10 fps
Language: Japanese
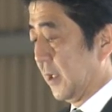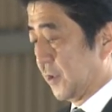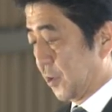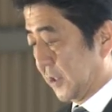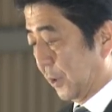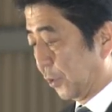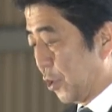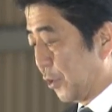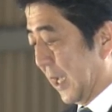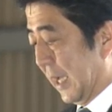そしてこの
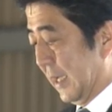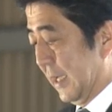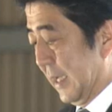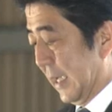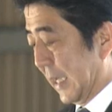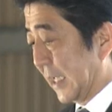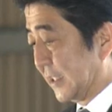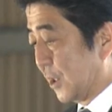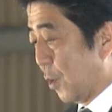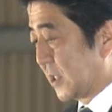ような
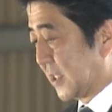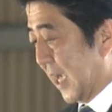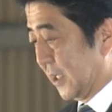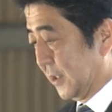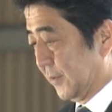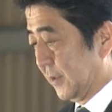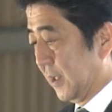活動を支える